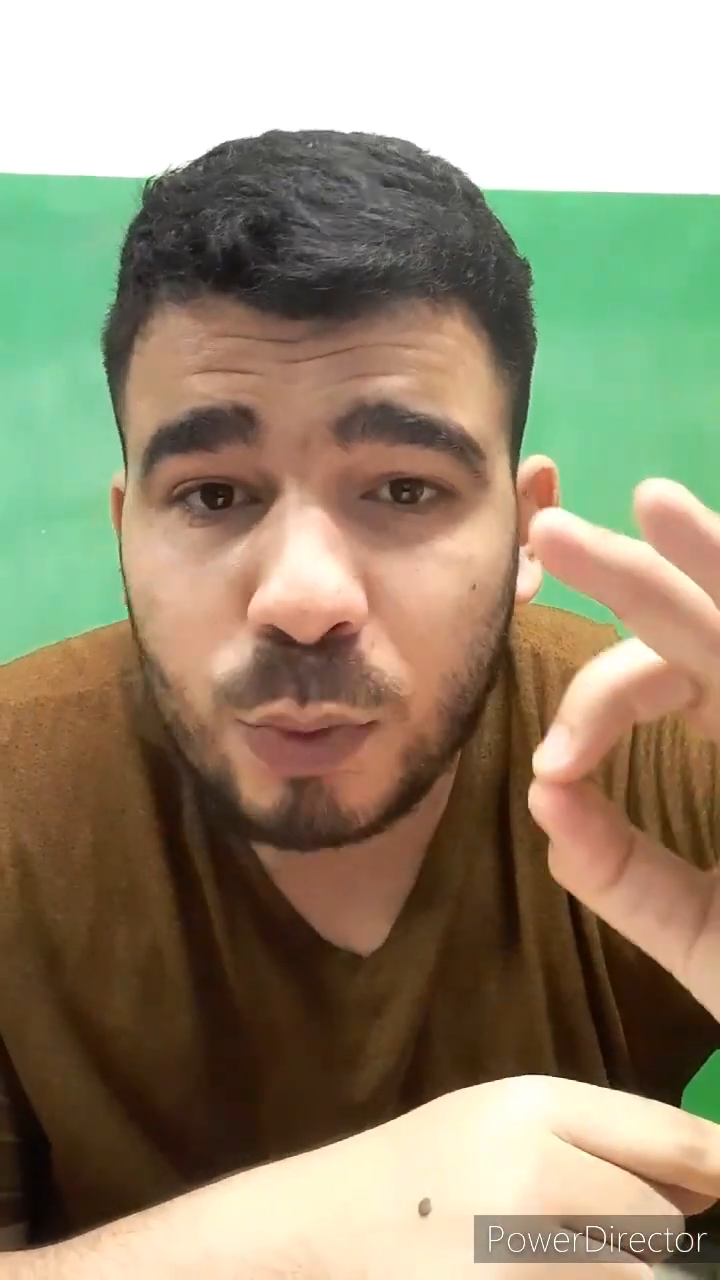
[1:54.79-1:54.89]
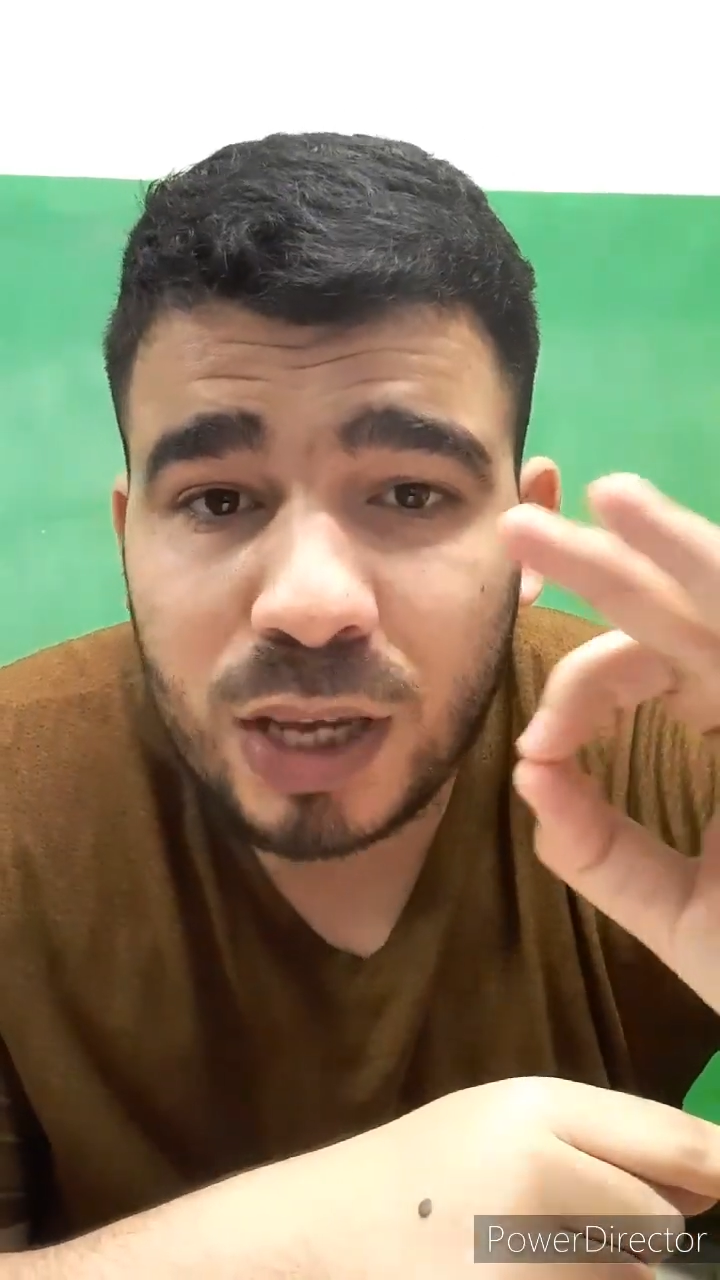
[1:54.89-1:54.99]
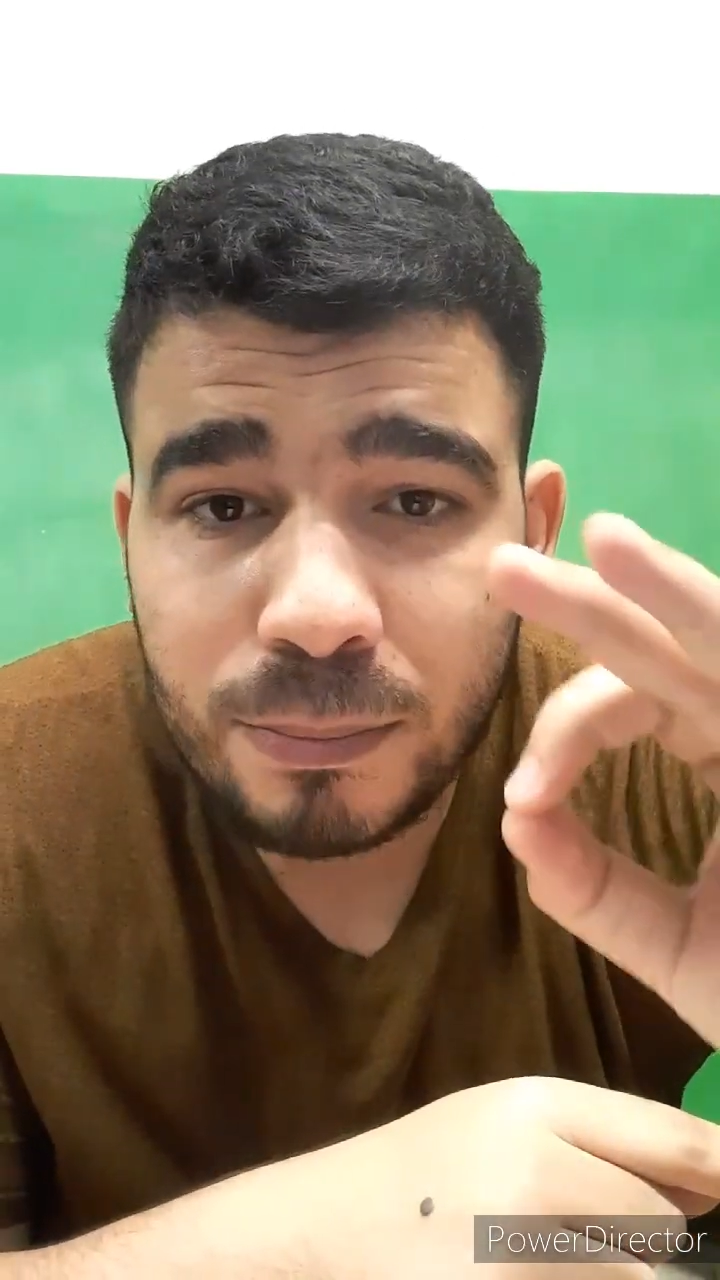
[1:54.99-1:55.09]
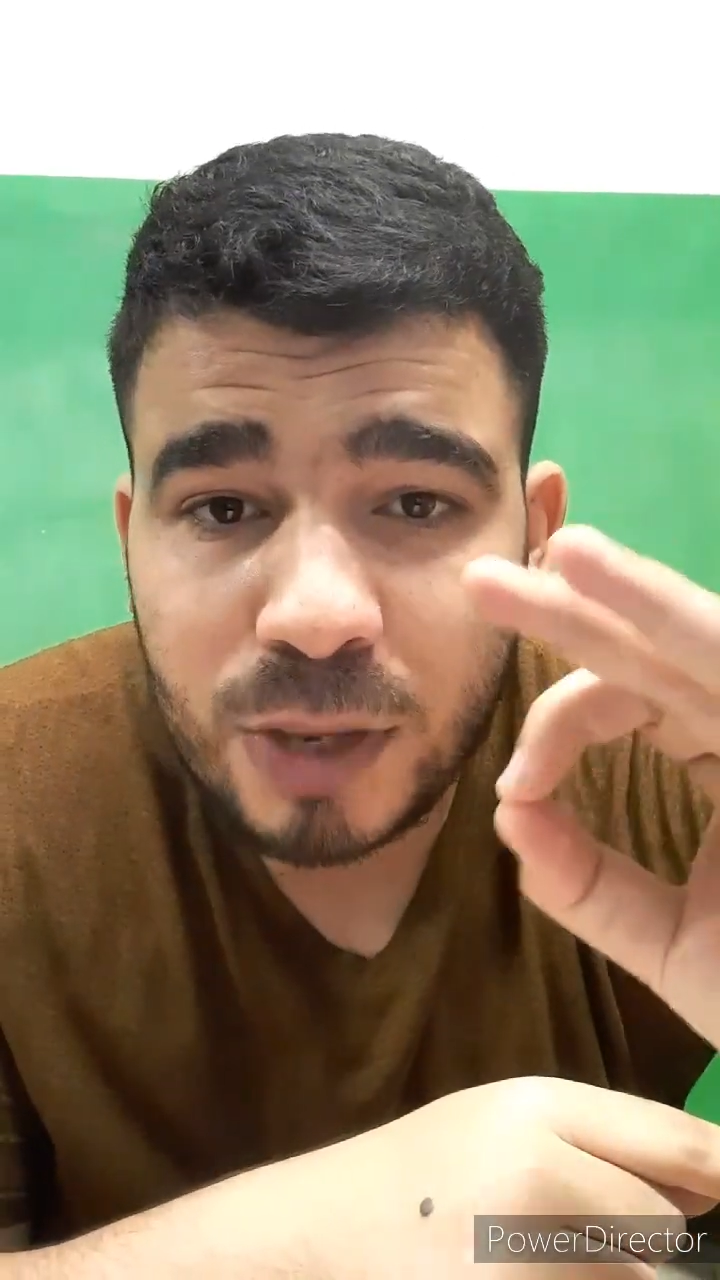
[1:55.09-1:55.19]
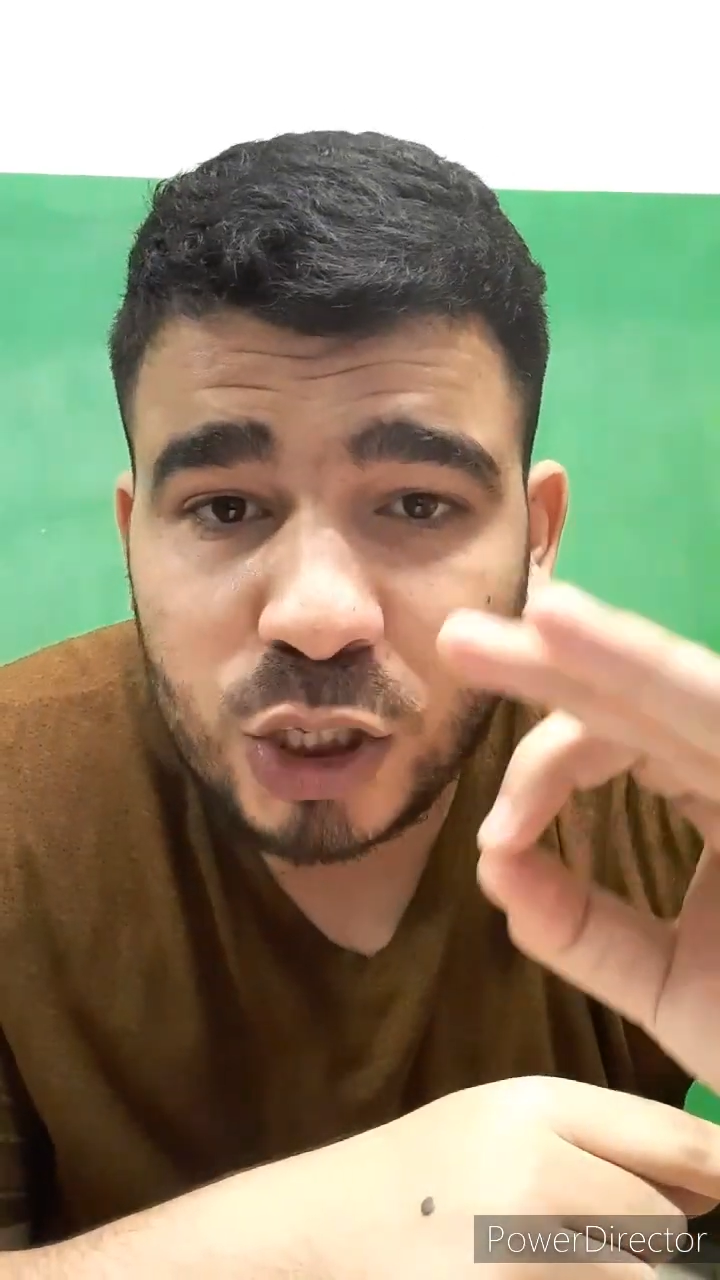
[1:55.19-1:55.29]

مهمة